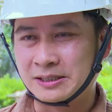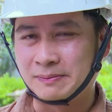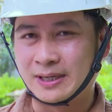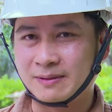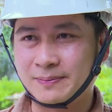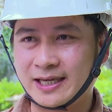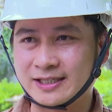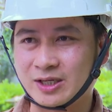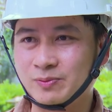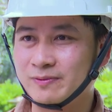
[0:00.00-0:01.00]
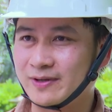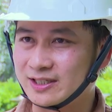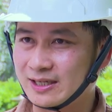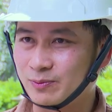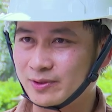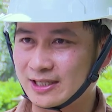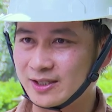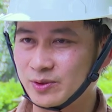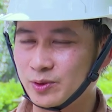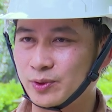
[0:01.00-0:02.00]
MP 60% cũng đạt
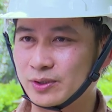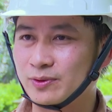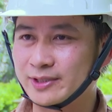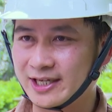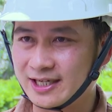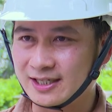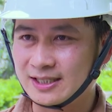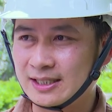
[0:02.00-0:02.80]
theo tiêu chuẩn quốc tế.